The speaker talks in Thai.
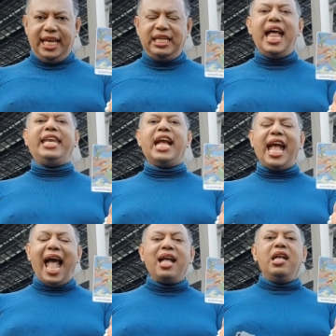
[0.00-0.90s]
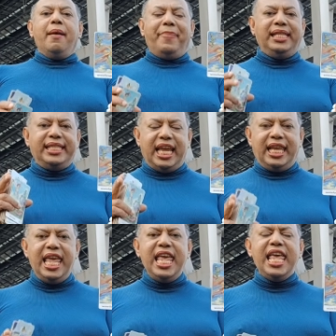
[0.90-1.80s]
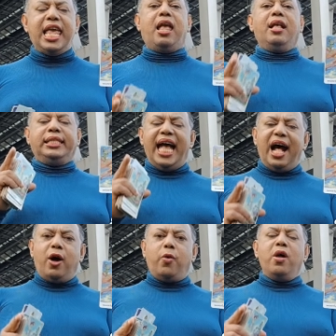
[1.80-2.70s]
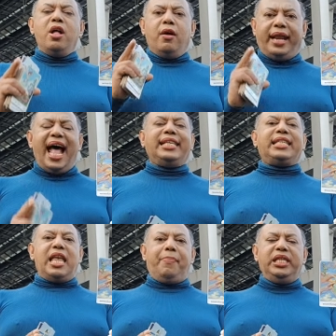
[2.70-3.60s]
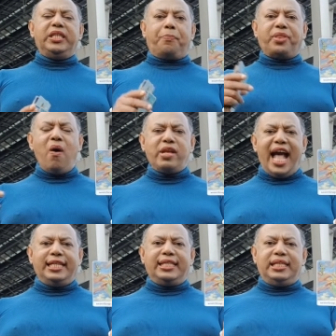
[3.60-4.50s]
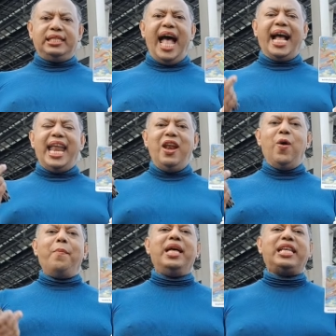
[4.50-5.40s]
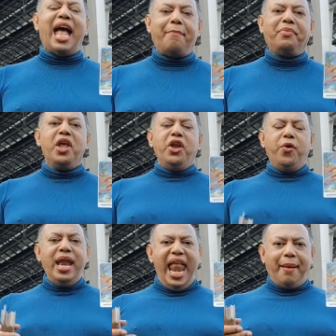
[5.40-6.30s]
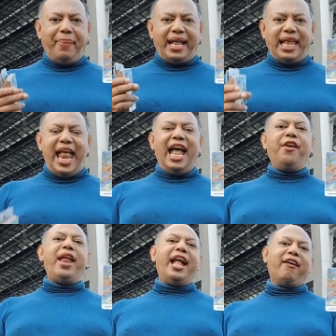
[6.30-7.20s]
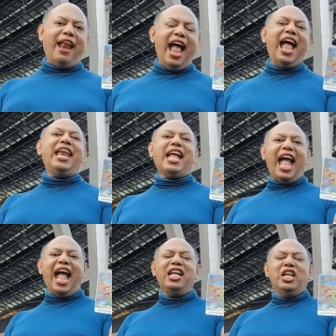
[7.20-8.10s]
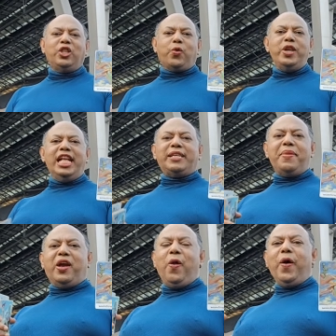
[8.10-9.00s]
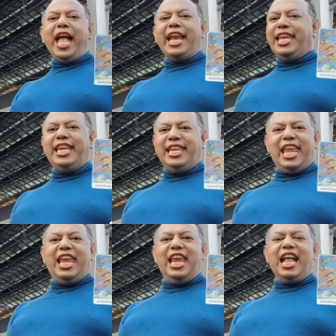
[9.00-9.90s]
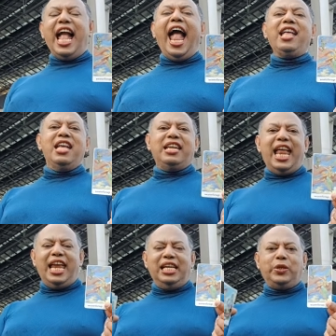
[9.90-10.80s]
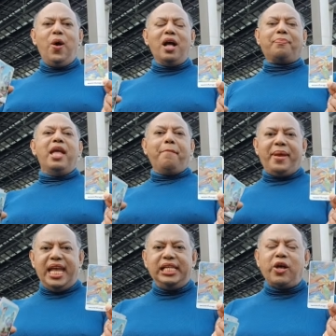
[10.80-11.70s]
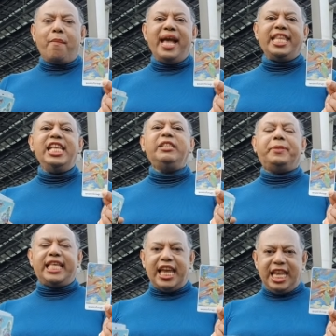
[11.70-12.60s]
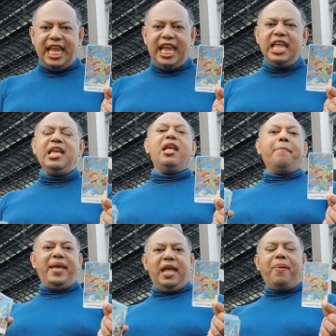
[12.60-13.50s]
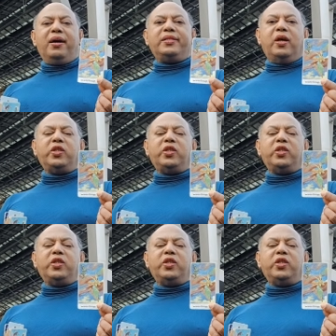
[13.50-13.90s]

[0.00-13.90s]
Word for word: ทึกนั้นนะคะ เป็นสิ่งที่ชาวราศีพฤษภต้องการสรสร้างและลงมือทำด้วยแรงปรารถนาอันแรงกล้านะคะ ตัวคุณอาจจะมีโครงการดีๆนะคะ ในช่วงปี 2024 นี้ ปีพศ